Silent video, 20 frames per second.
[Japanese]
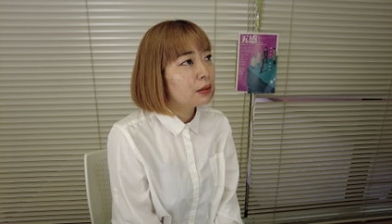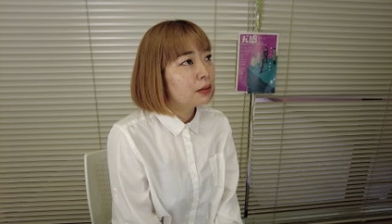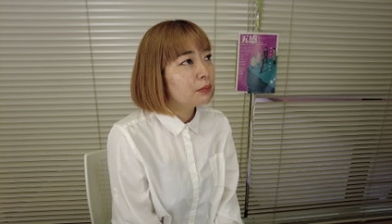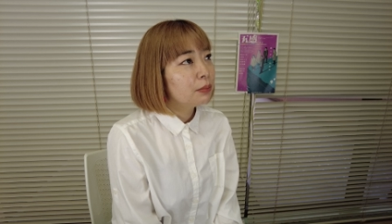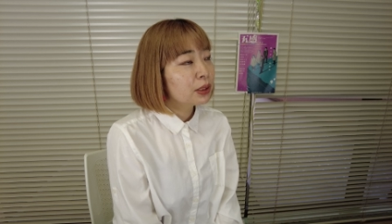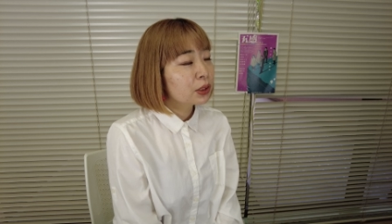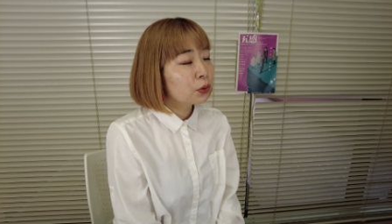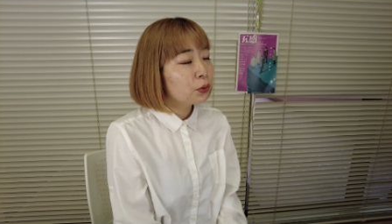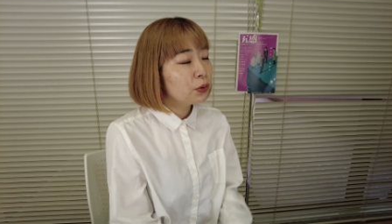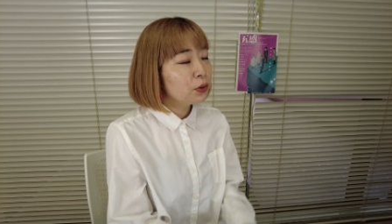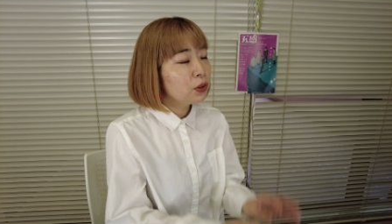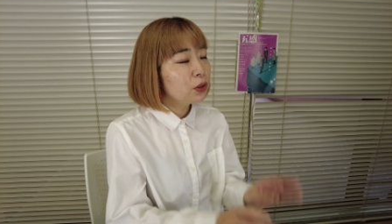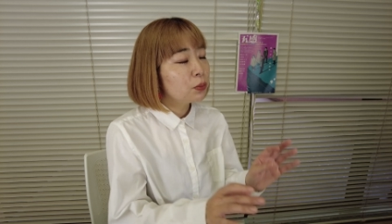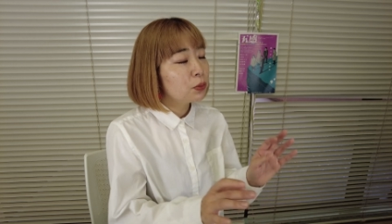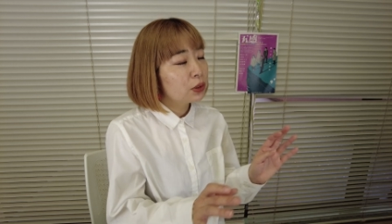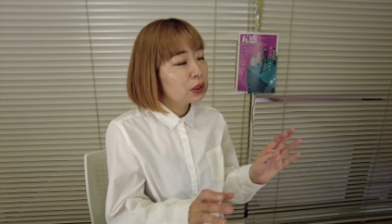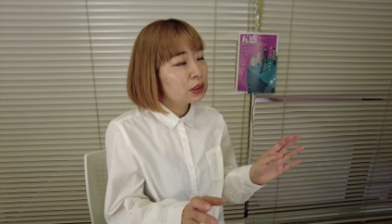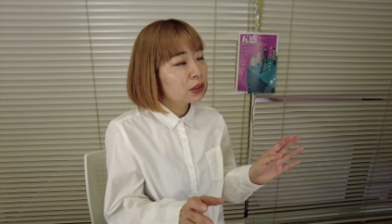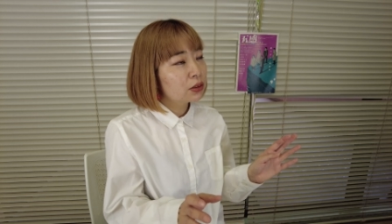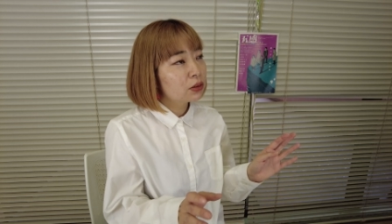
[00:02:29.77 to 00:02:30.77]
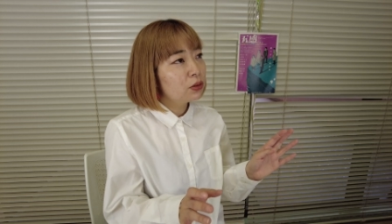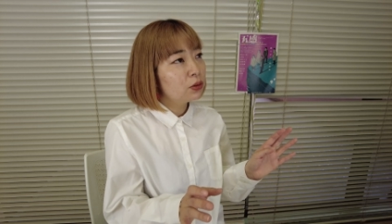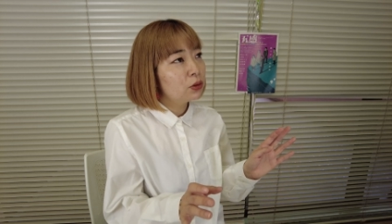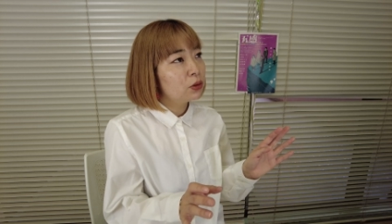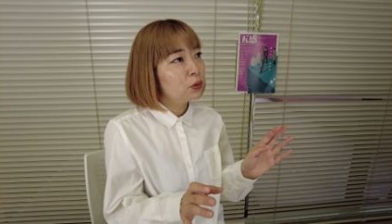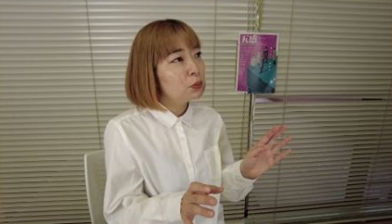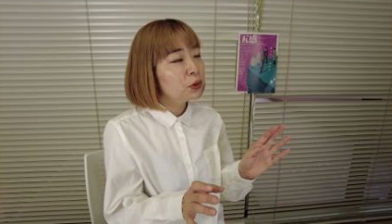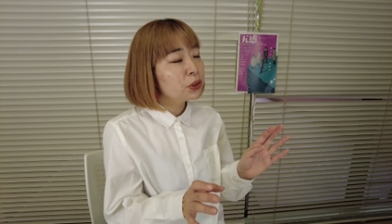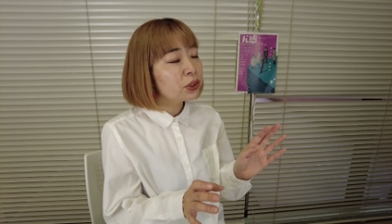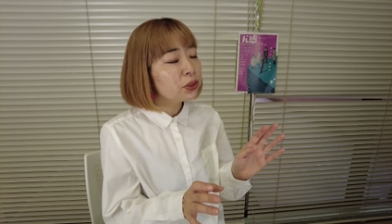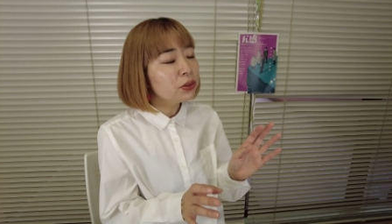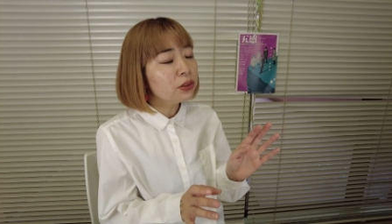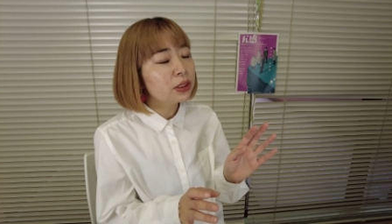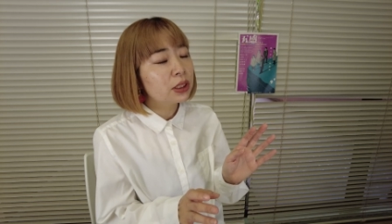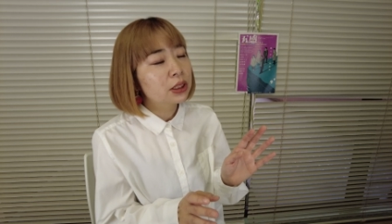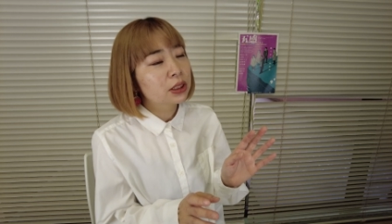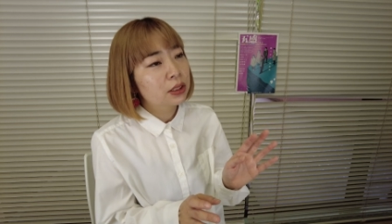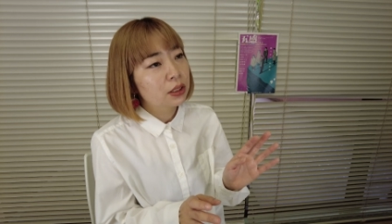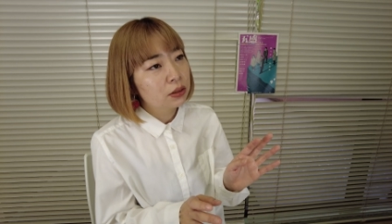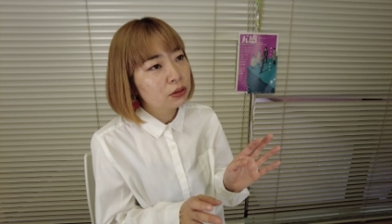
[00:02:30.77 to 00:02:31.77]
まあ、そういうのもねすごく面白いん
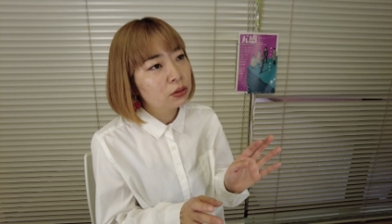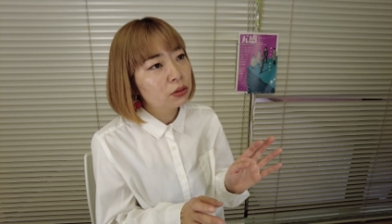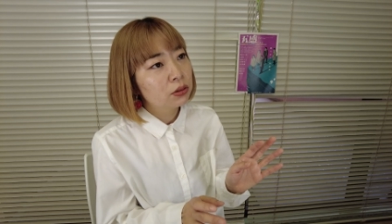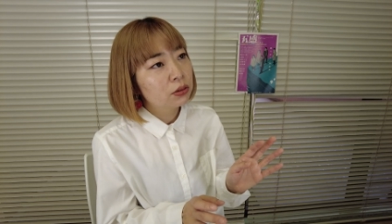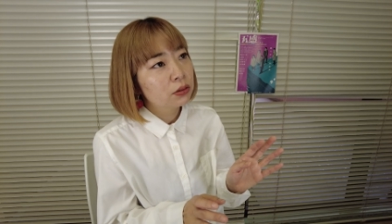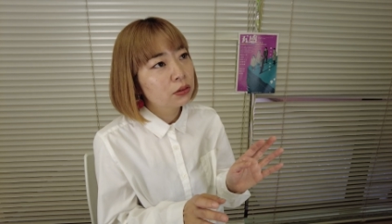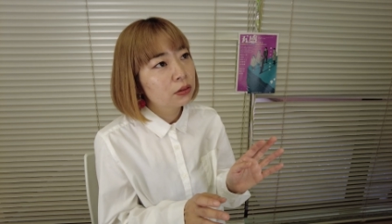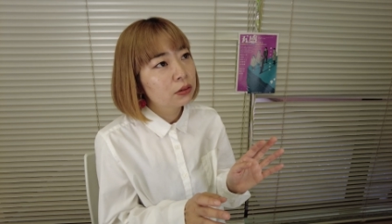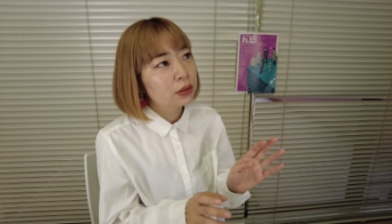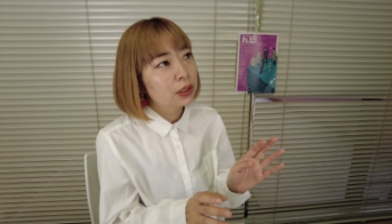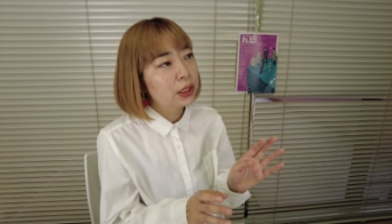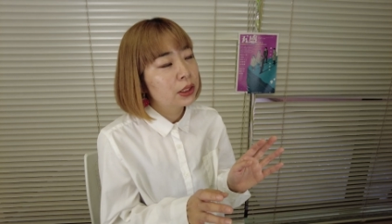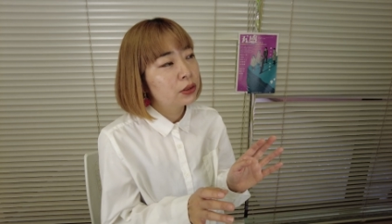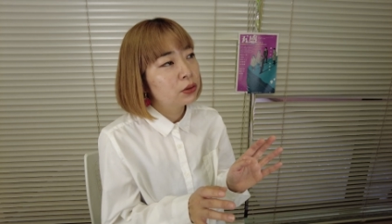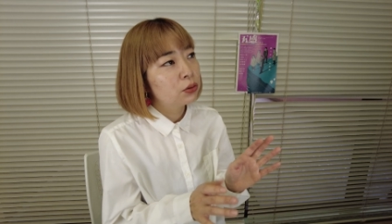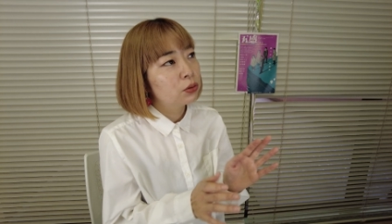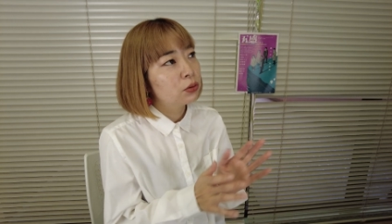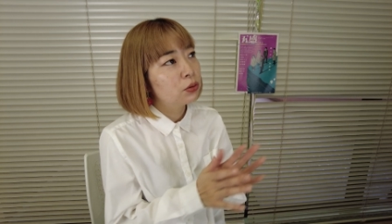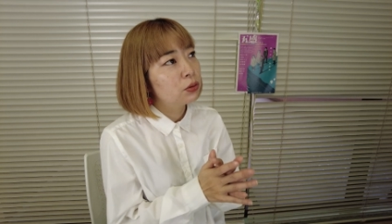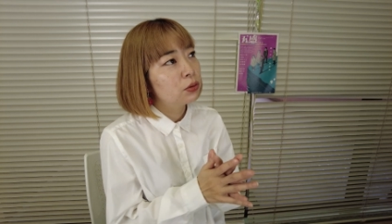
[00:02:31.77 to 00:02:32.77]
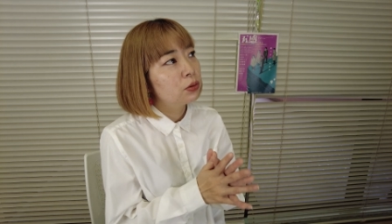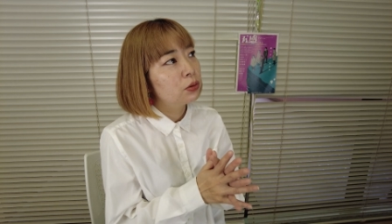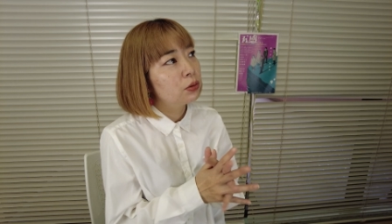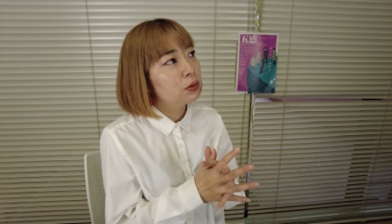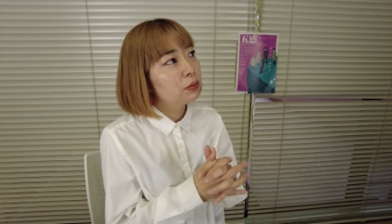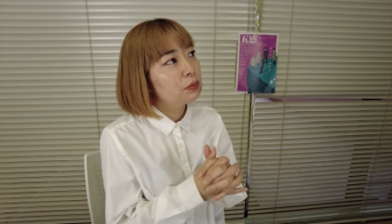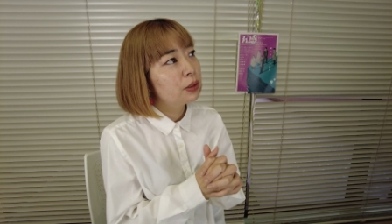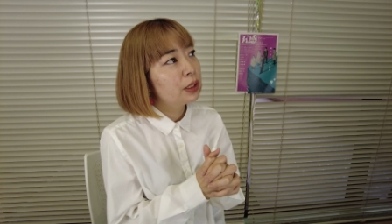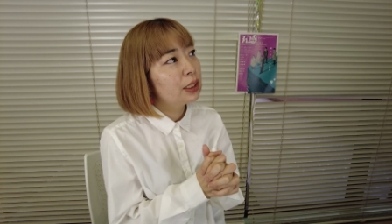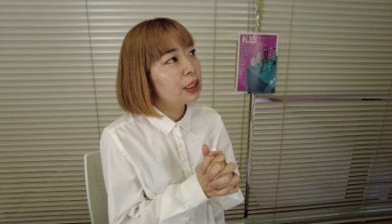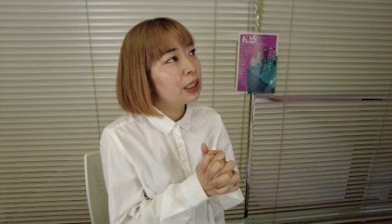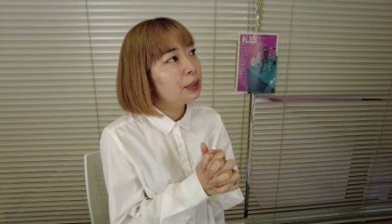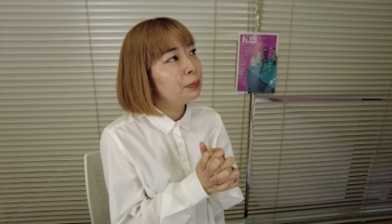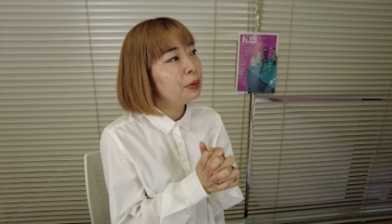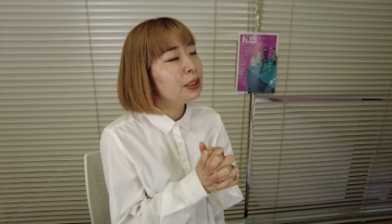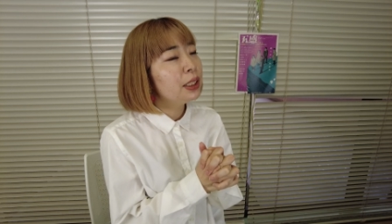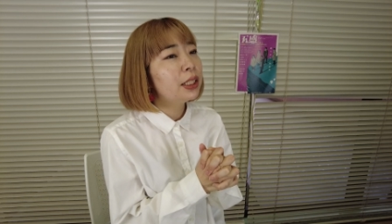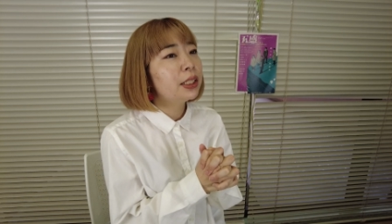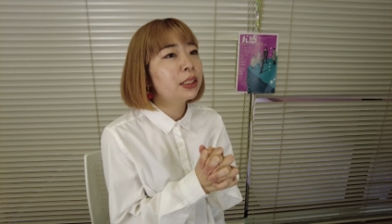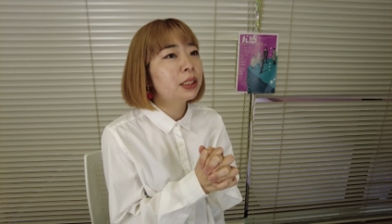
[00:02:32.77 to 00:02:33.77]
ですけど、あの映画
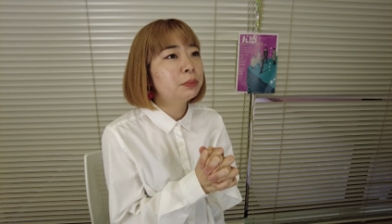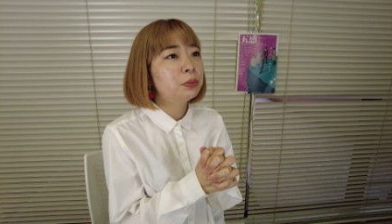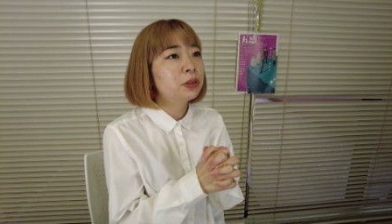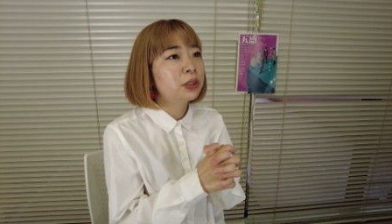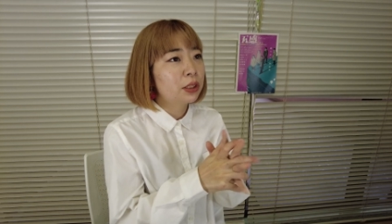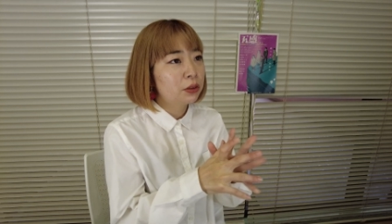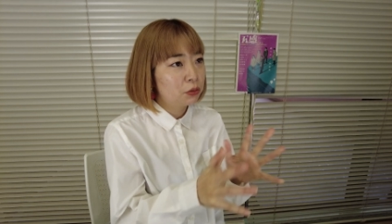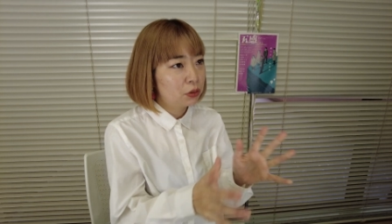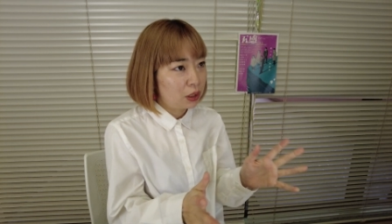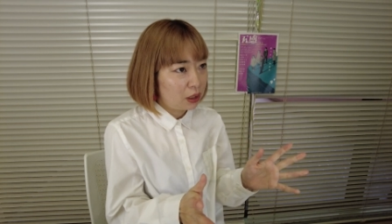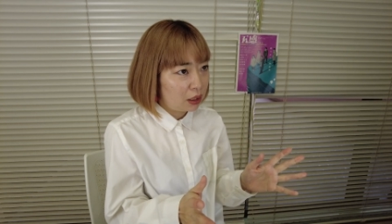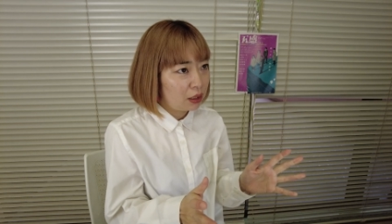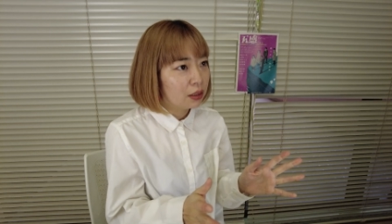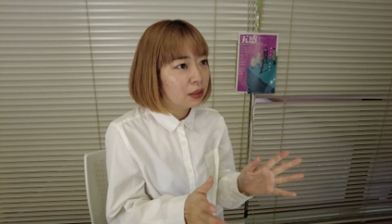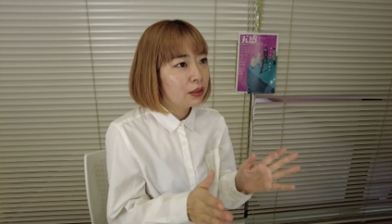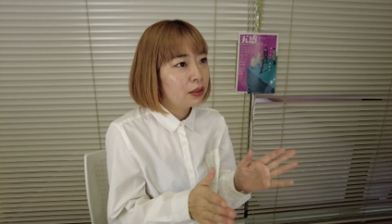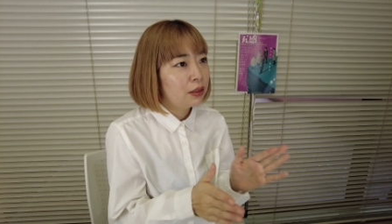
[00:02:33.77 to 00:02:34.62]
みたいな舞台とか